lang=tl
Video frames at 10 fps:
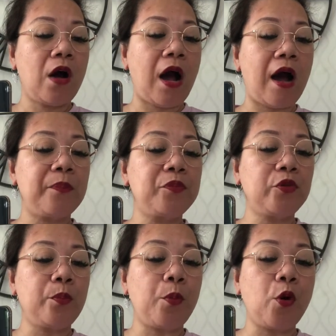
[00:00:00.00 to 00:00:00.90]
Up
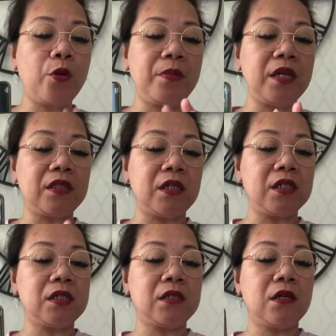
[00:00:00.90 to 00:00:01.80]
to 4
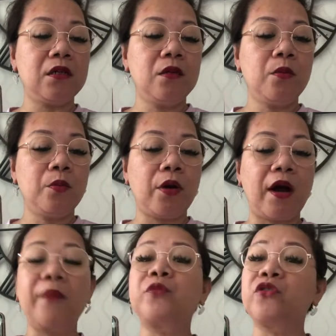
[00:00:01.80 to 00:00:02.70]
meters for
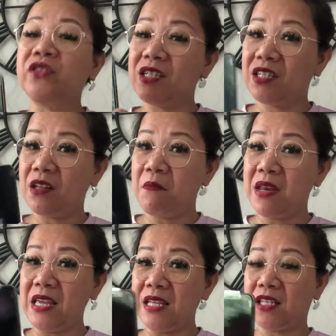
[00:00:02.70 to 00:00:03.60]
up to 30
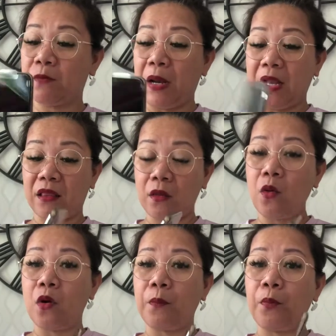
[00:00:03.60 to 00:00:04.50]
minutes pala
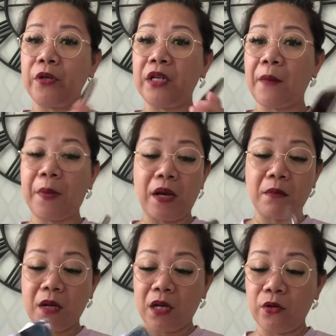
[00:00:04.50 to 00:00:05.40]
to. Pwede ka palang
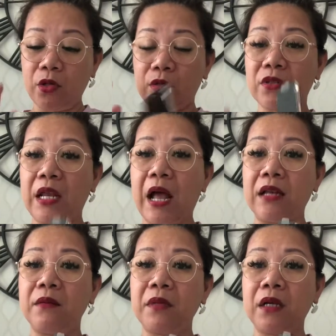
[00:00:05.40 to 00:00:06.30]
mag-ano dito sa
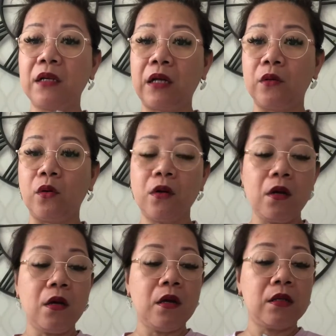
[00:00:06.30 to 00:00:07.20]
ilalim ng ano,
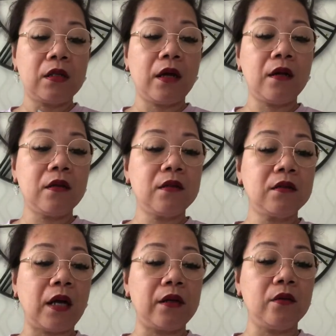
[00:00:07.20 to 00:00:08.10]
ng
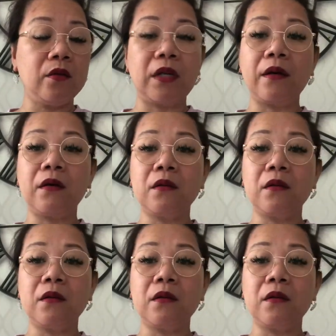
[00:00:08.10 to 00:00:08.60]
ano, ng